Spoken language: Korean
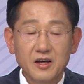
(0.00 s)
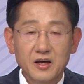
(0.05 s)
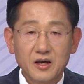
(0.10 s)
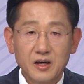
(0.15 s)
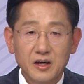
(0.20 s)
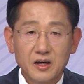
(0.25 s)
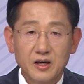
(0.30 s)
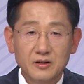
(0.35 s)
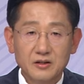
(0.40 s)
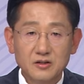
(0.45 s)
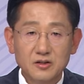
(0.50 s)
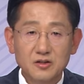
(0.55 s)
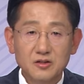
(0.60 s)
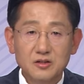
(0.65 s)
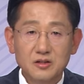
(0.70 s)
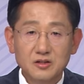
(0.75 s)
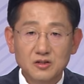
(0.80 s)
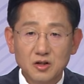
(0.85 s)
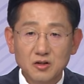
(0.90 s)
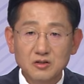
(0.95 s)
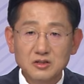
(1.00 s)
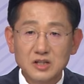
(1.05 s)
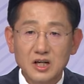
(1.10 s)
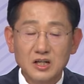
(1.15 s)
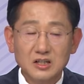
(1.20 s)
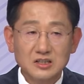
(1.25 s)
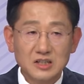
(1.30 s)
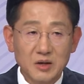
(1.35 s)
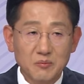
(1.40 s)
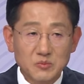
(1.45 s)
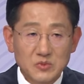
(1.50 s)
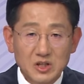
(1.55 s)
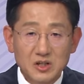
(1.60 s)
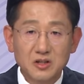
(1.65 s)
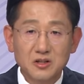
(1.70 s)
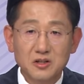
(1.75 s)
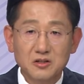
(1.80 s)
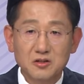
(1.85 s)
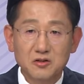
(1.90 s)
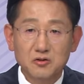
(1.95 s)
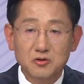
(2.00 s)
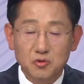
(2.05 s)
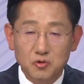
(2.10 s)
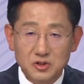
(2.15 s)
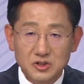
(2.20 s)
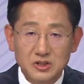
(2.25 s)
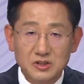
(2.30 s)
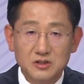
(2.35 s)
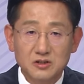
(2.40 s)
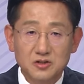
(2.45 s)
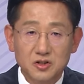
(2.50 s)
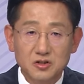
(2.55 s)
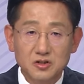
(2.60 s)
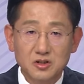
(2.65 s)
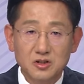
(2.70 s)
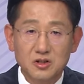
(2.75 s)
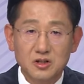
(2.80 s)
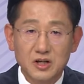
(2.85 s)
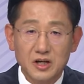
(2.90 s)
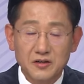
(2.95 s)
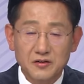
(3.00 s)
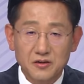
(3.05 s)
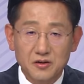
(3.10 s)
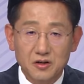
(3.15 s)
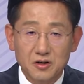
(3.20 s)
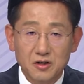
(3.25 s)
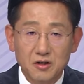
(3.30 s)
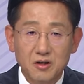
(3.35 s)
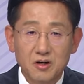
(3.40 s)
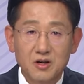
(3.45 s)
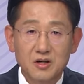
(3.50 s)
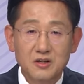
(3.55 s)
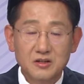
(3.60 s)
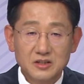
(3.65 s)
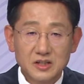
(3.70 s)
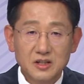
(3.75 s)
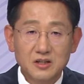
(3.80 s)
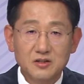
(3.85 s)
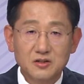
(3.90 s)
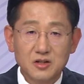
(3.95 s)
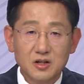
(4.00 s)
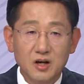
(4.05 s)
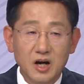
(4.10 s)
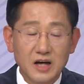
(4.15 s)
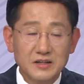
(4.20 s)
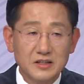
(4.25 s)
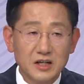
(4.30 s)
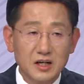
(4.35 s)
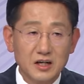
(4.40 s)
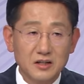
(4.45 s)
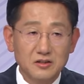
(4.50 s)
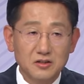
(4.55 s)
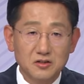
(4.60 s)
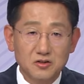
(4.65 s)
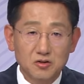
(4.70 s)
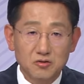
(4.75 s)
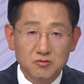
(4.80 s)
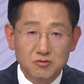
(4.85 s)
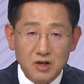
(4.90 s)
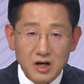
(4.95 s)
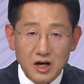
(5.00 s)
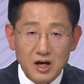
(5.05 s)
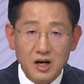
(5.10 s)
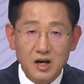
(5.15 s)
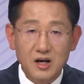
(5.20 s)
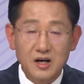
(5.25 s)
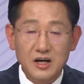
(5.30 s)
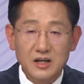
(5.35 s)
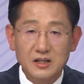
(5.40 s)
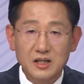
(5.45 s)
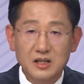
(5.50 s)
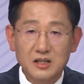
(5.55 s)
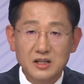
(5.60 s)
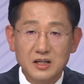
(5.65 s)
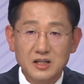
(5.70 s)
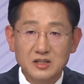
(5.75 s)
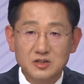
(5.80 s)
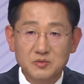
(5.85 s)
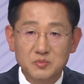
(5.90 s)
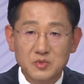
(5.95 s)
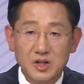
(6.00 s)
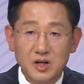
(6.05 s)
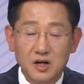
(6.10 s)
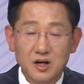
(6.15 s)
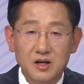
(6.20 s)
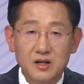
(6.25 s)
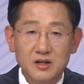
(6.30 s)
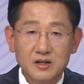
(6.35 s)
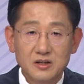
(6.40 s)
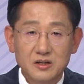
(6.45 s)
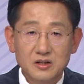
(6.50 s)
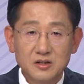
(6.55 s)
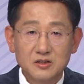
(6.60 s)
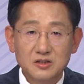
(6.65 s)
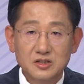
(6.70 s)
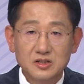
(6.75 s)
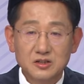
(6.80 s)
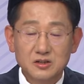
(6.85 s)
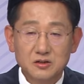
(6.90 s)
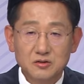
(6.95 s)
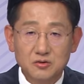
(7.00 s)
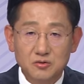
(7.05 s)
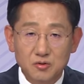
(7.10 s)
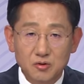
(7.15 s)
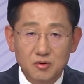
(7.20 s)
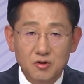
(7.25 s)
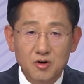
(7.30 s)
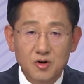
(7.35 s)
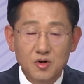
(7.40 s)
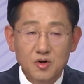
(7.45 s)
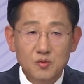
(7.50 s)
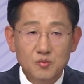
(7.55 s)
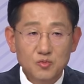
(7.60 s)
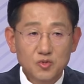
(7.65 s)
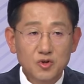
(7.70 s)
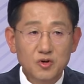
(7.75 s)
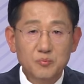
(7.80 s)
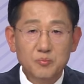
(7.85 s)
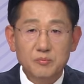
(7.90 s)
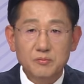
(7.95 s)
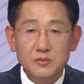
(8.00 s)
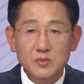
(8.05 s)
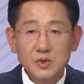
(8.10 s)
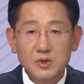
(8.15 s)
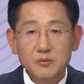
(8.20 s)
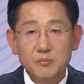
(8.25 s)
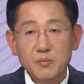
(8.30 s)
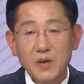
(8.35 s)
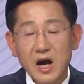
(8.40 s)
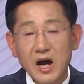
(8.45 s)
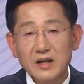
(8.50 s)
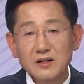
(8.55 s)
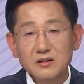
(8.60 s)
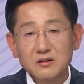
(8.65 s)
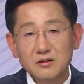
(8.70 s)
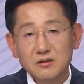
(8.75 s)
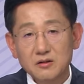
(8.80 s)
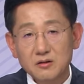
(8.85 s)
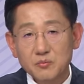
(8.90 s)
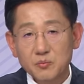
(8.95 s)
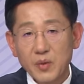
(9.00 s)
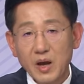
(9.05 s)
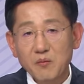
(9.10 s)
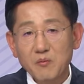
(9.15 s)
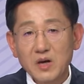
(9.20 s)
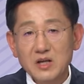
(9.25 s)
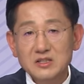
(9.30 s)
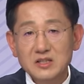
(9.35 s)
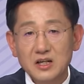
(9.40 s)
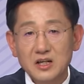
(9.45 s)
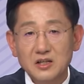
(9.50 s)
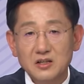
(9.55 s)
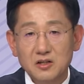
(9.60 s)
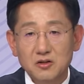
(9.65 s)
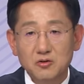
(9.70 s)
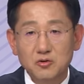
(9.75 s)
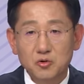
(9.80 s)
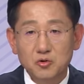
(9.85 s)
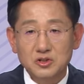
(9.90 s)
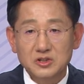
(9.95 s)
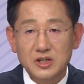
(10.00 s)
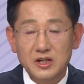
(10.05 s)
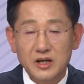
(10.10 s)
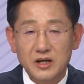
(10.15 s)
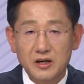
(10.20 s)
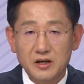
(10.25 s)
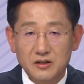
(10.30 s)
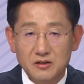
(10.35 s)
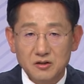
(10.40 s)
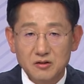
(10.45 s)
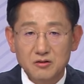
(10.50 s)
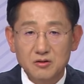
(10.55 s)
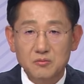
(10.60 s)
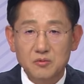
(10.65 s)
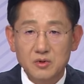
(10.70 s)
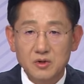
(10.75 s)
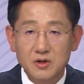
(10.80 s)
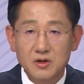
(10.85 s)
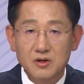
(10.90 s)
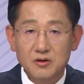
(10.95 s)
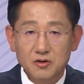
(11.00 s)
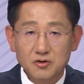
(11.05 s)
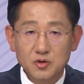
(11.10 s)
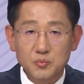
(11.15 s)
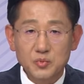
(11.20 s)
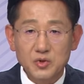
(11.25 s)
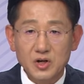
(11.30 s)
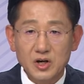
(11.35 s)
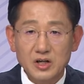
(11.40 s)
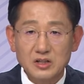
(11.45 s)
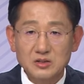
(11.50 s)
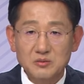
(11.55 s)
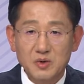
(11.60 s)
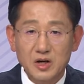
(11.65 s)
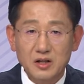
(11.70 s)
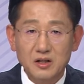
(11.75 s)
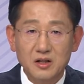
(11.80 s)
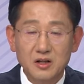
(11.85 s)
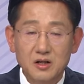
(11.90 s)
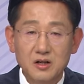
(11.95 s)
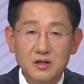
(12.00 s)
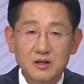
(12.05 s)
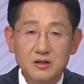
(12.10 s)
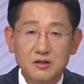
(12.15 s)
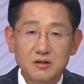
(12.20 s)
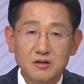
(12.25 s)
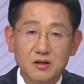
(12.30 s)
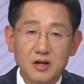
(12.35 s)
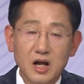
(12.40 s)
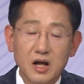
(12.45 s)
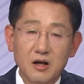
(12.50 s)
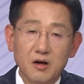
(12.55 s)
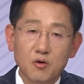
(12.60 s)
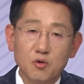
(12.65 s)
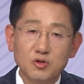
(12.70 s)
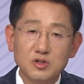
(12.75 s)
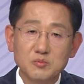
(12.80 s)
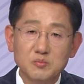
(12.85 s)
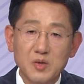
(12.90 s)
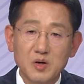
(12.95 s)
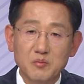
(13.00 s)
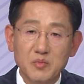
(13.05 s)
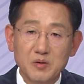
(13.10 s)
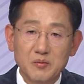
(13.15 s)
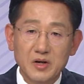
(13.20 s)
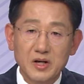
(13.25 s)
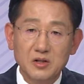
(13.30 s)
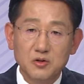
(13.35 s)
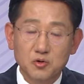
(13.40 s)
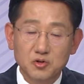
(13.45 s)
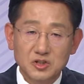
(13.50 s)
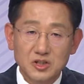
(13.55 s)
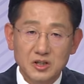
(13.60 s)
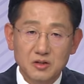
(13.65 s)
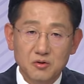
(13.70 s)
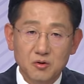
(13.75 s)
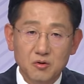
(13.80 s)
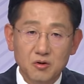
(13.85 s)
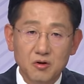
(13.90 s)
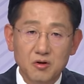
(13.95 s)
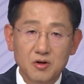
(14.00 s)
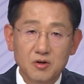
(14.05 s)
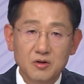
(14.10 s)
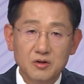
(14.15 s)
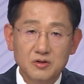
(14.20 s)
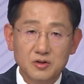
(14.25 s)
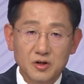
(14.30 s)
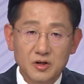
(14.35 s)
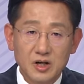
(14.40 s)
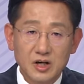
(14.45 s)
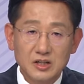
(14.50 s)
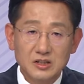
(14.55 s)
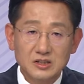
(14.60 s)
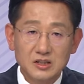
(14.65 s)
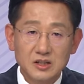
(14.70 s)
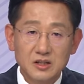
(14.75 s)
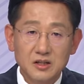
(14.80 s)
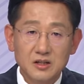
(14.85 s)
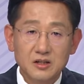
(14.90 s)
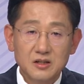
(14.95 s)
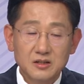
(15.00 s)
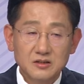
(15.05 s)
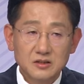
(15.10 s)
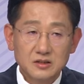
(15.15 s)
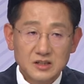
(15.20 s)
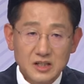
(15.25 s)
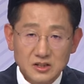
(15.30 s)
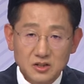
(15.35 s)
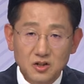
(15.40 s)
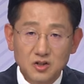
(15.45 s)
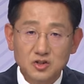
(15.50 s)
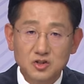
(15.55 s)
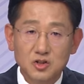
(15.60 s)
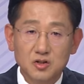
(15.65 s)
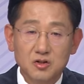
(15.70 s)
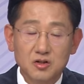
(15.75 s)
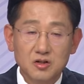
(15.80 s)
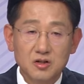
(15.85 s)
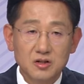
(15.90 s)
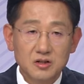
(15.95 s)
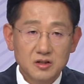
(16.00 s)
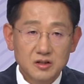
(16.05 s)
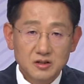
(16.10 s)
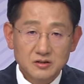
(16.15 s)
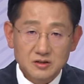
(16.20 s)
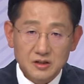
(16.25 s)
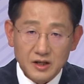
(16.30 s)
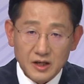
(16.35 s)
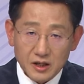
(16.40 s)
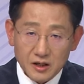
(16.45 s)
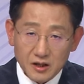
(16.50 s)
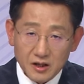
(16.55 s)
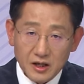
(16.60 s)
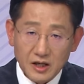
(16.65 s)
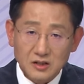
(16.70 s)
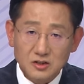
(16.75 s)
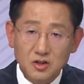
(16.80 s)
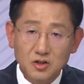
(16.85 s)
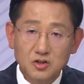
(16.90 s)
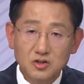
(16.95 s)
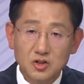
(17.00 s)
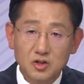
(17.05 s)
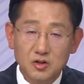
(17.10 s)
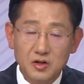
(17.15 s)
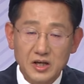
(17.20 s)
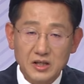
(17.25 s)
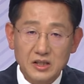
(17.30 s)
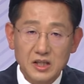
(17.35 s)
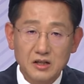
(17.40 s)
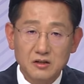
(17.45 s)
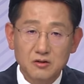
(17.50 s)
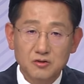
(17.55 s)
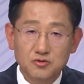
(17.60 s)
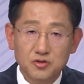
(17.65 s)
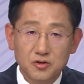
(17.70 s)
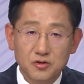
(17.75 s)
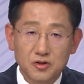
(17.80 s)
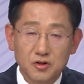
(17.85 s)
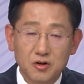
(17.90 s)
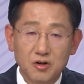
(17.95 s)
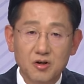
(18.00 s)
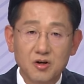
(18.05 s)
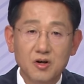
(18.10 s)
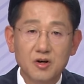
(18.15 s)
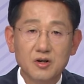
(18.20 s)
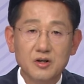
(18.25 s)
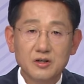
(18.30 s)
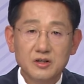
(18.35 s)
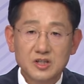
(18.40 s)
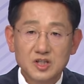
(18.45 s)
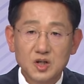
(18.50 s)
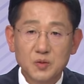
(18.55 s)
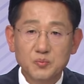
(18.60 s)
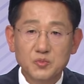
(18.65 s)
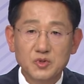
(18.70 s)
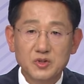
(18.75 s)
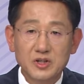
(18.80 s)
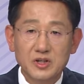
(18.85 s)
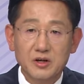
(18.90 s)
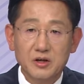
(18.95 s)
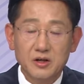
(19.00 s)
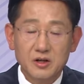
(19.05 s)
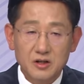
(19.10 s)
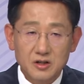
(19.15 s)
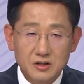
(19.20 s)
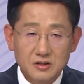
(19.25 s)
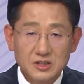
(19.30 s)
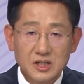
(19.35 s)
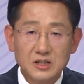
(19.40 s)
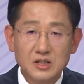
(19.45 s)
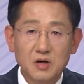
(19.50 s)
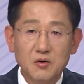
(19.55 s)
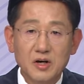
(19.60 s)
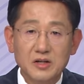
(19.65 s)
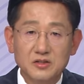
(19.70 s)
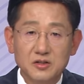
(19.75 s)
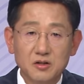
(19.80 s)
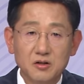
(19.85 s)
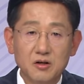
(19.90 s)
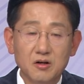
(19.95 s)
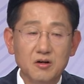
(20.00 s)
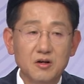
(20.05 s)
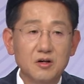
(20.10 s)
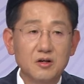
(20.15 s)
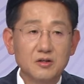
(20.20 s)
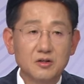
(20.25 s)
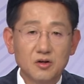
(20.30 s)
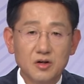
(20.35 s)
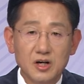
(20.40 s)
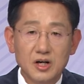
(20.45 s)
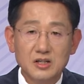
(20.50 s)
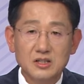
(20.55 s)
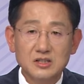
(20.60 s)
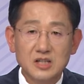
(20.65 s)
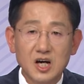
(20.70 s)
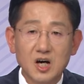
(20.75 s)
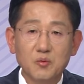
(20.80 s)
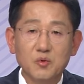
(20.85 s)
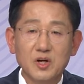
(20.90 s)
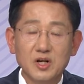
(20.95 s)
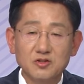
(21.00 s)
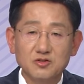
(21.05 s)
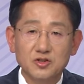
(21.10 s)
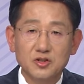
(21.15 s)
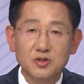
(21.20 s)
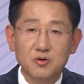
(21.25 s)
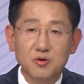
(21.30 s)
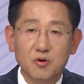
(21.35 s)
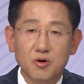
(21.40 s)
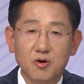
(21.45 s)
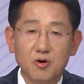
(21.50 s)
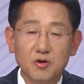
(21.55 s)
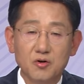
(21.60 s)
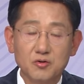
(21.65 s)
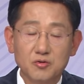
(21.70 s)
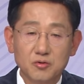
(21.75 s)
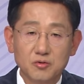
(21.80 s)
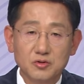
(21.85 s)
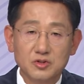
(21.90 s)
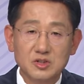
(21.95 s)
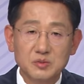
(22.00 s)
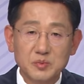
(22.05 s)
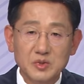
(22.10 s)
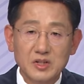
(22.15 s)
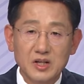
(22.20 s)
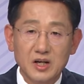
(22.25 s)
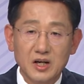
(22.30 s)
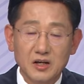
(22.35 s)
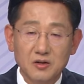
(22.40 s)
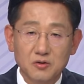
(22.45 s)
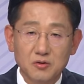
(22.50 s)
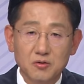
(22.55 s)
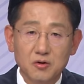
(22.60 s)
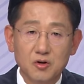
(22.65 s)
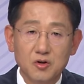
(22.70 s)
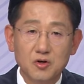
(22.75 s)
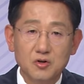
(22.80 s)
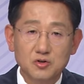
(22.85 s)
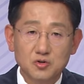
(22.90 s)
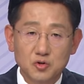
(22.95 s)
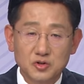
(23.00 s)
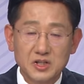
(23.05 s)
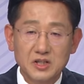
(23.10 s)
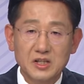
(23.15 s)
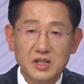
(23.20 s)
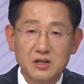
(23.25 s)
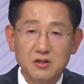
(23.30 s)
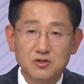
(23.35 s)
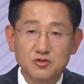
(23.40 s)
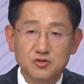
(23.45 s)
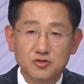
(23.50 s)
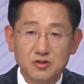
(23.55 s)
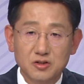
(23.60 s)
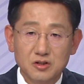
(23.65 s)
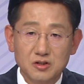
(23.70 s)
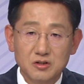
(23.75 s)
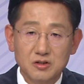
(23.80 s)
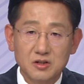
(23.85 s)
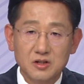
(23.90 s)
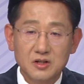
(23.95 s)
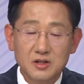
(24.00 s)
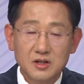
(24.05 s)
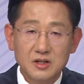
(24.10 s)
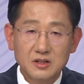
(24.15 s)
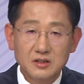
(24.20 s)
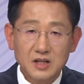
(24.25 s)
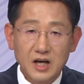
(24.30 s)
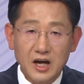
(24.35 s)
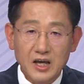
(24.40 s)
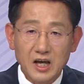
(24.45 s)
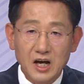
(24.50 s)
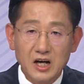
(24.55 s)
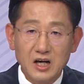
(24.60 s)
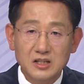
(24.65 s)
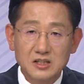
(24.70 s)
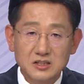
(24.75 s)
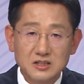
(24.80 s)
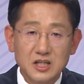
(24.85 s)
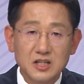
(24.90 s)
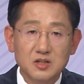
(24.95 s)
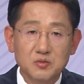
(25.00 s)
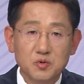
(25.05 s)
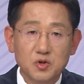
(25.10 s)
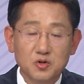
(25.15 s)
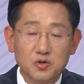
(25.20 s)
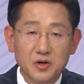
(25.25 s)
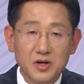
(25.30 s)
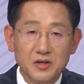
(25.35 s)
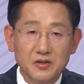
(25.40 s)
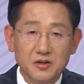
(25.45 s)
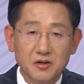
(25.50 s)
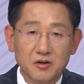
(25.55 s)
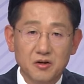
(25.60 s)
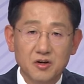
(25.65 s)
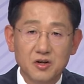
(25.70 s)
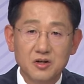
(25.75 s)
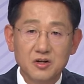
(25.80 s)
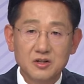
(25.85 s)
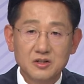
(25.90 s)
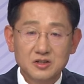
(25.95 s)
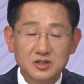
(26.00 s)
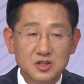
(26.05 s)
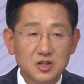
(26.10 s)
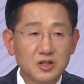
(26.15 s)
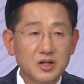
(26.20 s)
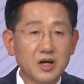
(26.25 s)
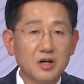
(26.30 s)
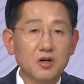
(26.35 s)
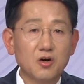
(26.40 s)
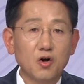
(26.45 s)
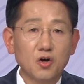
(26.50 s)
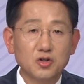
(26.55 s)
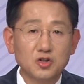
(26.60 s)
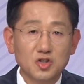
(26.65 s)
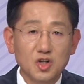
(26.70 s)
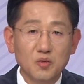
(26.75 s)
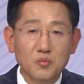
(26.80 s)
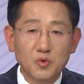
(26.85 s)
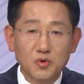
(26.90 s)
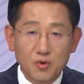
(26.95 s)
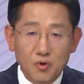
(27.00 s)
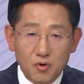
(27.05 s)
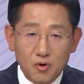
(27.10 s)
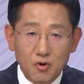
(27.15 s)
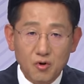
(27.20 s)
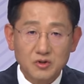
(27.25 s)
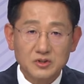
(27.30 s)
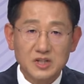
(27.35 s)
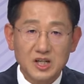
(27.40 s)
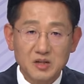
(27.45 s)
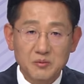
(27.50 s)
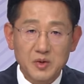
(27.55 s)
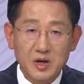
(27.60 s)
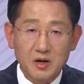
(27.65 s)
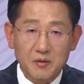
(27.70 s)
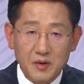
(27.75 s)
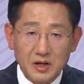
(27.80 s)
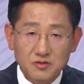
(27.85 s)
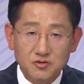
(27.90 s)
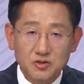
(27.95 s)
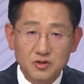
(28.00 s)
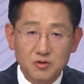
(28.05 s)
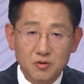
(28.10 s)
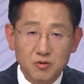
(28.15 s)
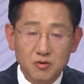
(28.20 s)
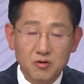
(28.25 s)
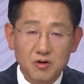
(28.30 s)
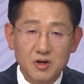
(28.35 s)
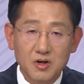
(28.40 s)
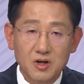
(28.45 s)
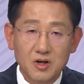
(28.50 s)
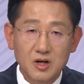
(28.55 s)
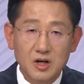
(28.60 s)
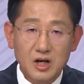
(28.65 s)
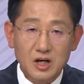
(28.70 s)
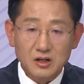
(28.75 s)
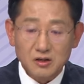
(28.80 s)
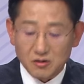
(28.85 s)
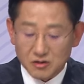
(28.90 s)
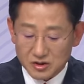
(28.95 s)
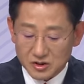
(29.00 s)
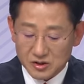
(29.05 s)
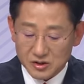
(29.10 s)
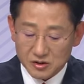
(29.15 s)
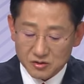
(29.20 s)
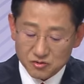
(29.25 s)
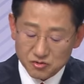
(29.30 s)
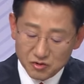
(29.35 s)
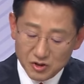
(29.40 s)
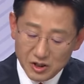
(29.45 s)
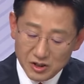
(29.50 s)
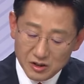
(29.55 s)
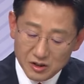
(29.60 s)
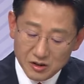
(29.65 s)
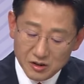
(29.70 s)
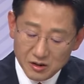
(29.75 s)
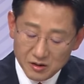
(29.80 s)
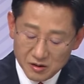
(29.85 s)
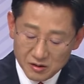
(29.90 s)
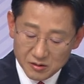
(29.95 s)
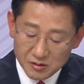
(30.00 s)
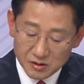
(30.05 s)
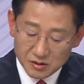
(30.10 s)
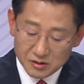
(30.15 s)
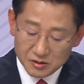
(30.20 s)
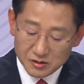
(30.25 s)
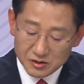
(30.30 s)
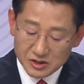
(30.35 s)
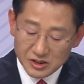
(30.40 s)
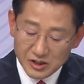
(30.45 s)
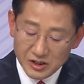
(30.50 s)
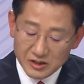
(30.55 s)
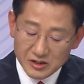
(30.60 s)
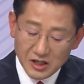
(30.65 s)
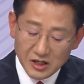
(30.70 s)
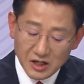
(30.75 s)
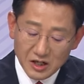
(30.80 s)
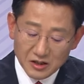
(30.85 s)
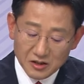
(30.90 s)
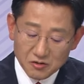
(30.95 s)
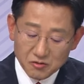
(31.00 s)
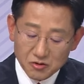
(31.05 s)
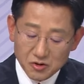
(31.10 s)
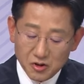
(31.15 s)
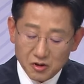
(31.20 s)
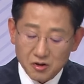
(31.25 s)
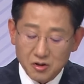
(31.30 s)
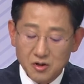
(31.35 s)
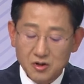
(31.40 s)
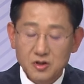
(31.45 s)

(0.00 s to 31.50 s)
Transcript: 예, 그런 성장 잠재력 있는 도시를 선정을 해서 예를 들어서 아산 같은 경우가 해당이 되겠습니다. 이런 지역도 물론 많은 100만 이상이 되는 도시에 그런 것도 필요하지만 그런 50만 미만의 도시에도 여러 가지 재정적, 행정적 혜택을 줘서 기업들이 찾아와서 여러 가지 사업을 할 수 있고 또 시민들에게도 조세 혜택을 주는 등 다양한 인센티브를 통해서 지역의 거점으로 자리매김할 수 있도록 하는 것이 중요한 그 제 생각이고요.